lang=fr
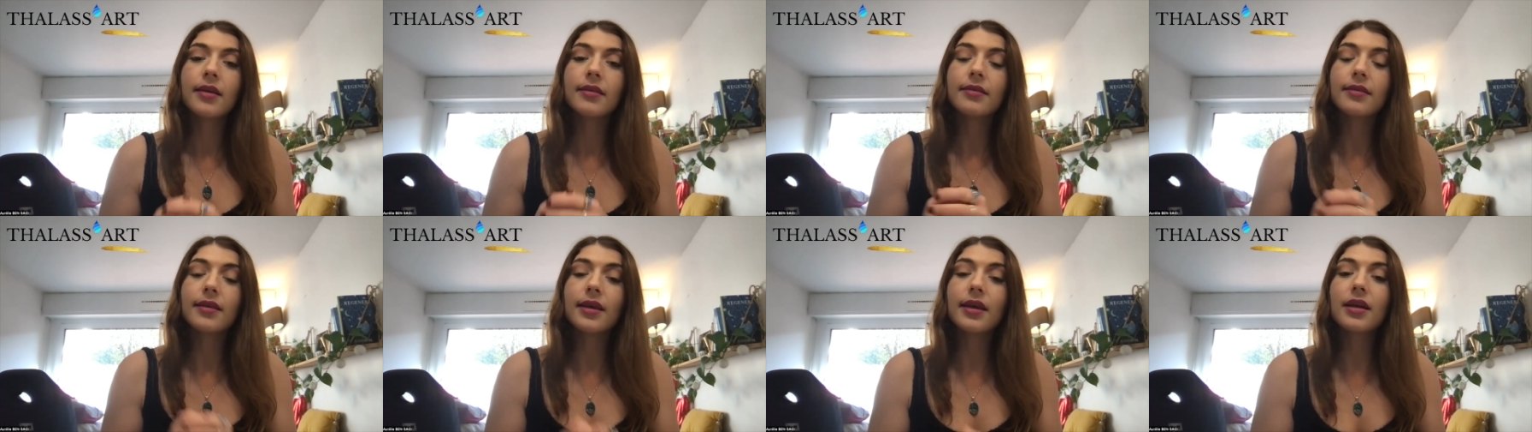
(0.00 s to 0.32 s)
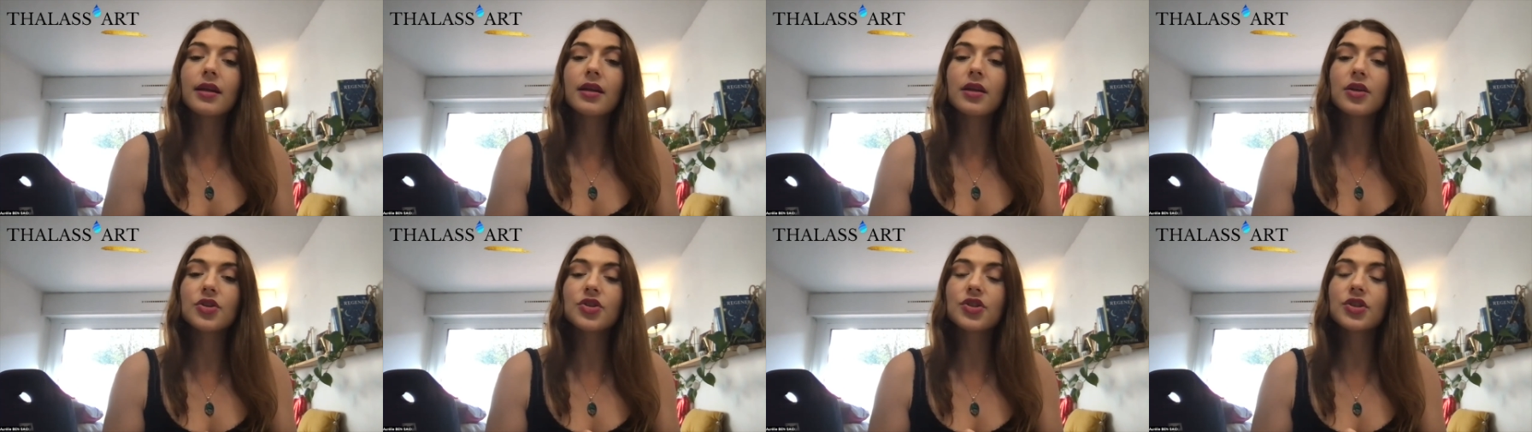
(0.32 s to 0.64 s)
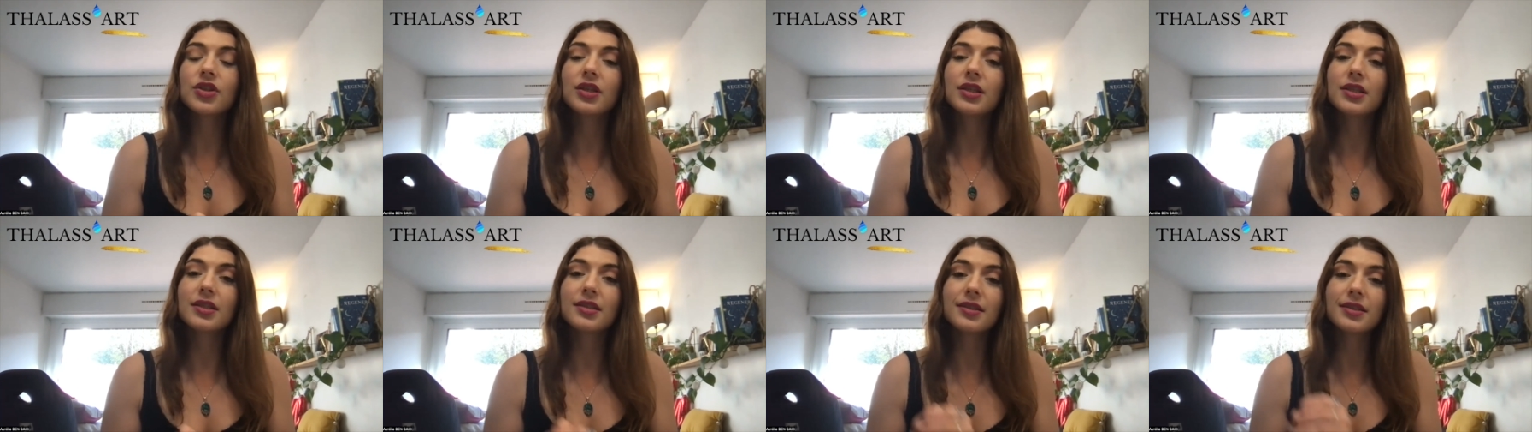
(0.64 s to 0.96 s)

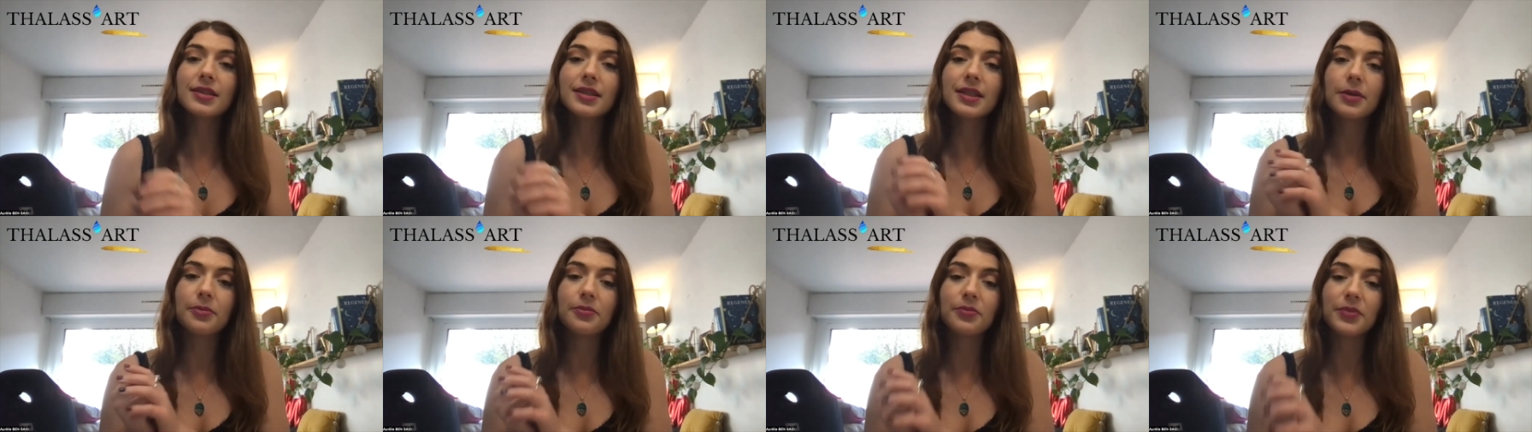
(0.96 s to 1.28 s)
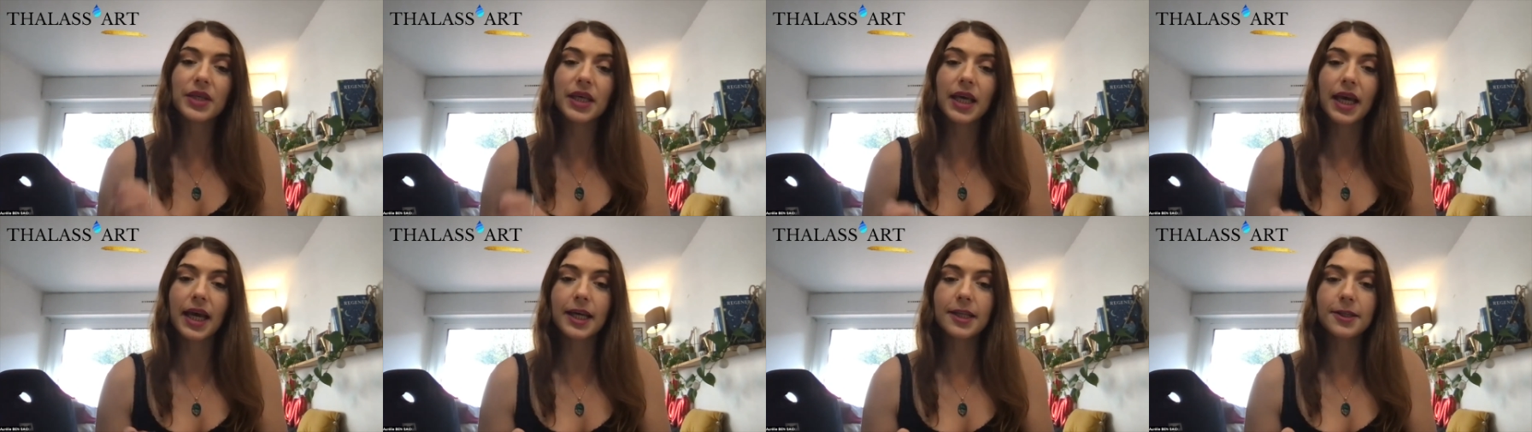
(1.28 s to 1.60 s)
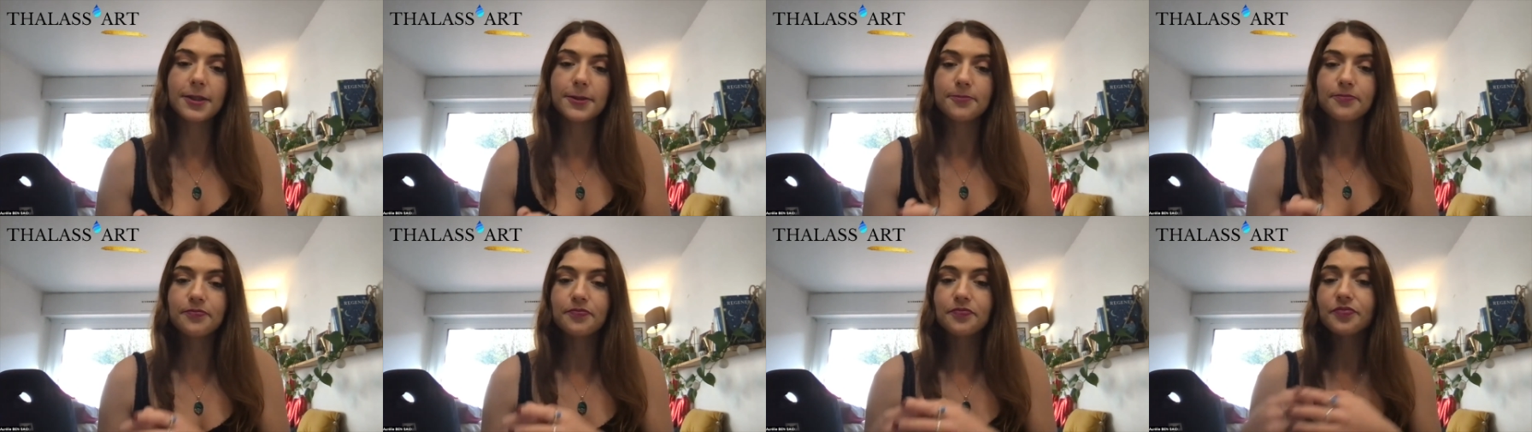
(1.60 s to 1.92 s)
déclenchant ainsi des
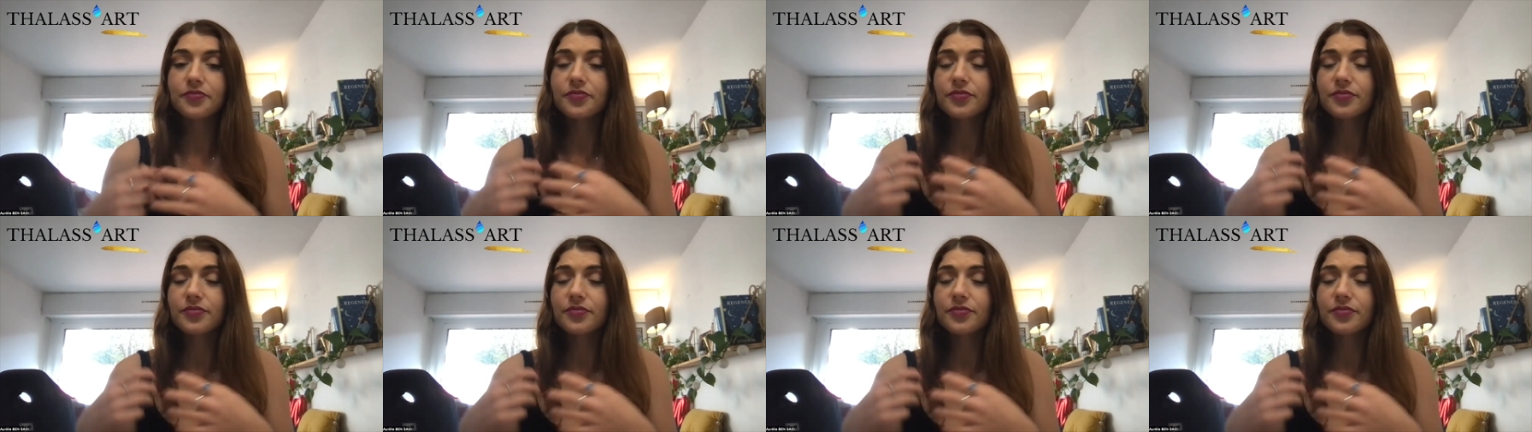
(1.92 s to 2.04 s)
migraines